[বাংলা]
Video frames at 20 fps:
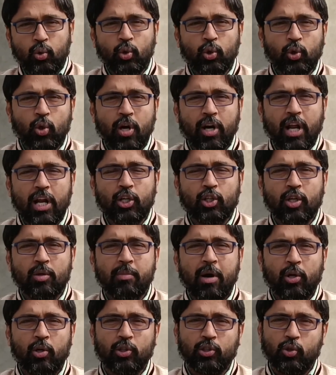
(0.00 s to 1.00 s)
দুশো আড়াইশো
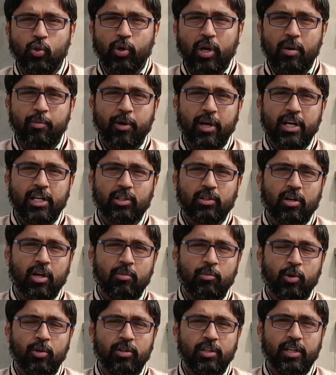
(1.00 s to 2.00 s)
মানুষ ঢুকে পড়ে ইস্কন
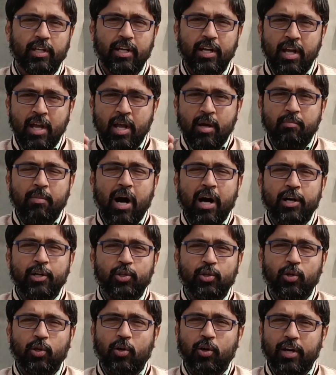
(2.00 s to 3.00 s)
মন্দিরে
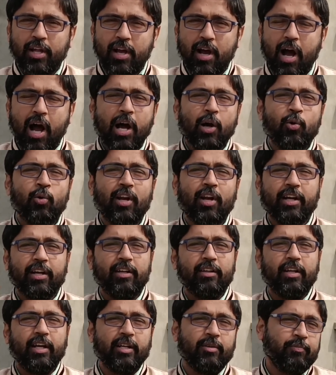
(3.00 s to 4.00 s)
ভাঙচুর করে আগুন
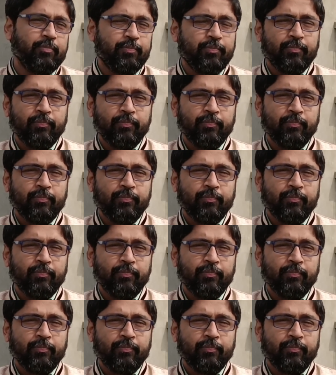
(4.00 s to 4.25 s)
লাগিয়ে দেয়